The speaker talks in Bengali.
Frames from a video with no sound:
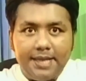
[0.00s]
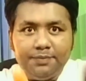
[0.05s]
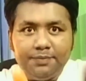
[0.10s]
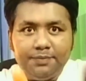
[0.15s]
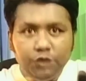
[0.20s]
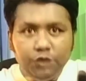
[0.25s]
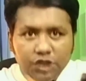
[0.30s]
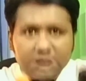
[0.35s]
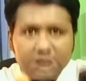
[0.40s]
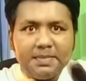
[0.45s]

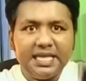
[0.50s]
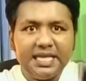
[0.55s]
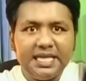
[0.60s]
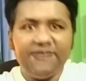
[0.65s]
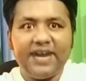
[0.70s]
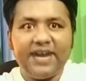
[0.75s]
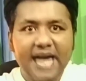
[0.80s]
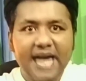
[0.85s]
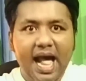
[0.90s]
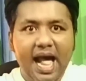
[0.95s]
বুঝছিস মাদার
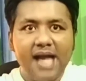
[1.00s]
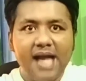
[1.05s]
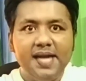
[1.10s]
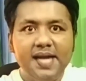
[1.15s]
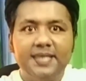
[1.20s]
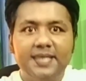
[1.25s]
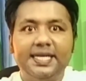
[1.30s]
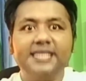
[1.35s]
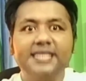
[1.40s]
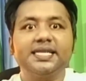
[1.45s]
ফাঁকা
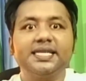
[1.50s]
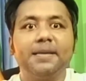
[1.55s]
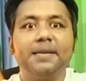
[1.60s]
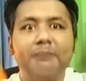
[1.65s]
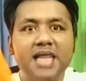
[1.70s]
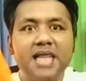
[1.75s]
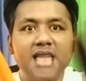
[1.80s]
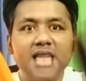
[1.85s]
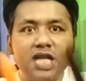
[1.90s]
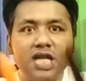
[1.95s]
ঠিক আছে
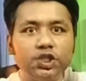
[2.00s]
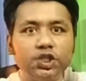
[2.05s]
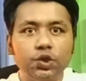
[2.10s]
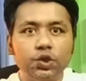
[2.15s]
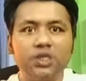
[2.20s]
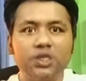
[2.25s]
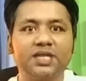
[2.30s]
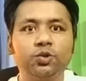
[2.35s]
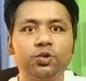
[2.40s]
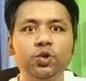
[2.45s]
মাদার
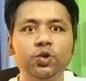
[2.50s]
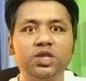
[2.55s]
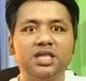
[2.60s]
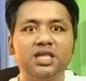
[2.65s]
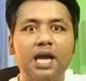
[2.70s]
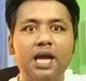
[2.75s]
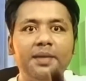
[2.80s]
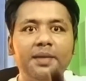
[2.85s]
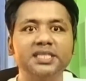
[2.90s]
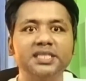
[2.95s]
চট
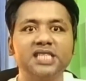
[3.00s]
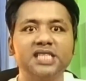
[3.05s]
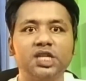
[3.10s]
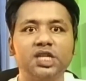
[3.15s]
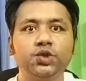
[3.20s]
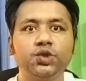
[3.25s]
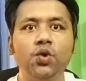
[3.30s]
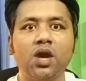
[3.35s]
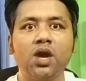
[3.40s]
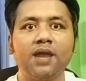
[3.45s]
কুত্তার বাচ্চা
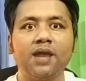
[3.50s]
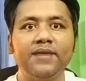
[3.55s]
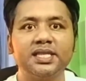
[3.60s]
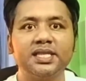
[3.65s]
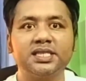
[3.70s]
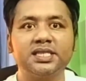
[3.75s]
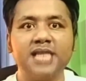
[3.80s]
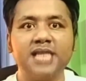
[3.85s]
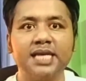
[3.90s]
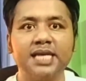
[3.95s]
শুয়ারের
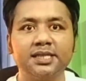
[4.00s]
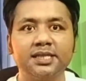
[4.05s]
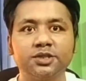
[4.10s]
বাচ্চা